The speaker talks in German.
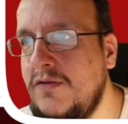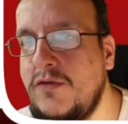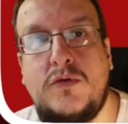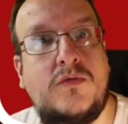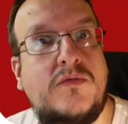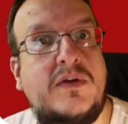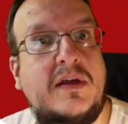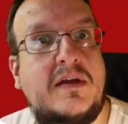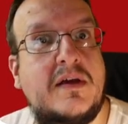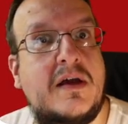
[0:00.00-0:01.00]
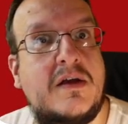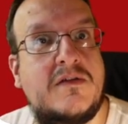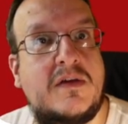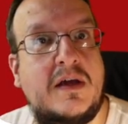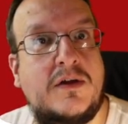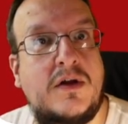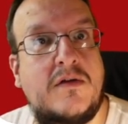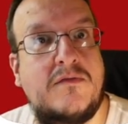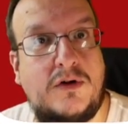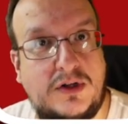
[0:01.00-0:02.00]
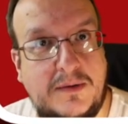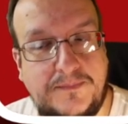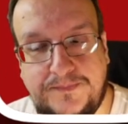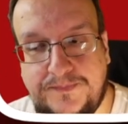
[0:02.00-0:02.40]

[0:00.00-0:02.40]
so wie ich es gerne wollte.